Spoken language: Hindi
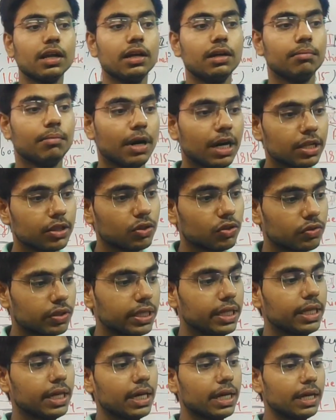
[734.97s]
बात तो सही
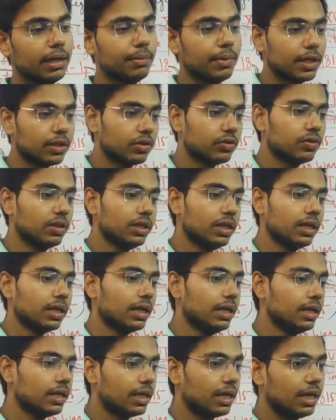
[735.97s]
कह रहे हैं बात तो सही कर रहे हैं
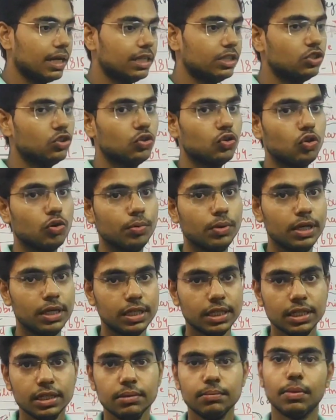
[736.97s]
एक्सीलेंटिव नोबिलिटी
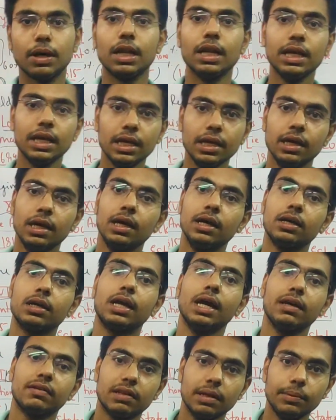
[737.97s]
भले ही
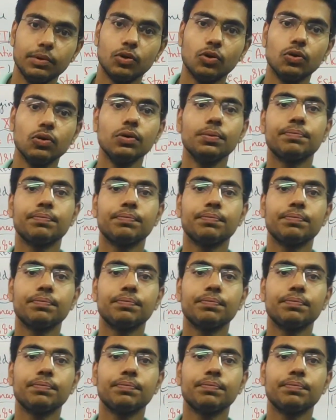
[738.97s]
कैसे भी हों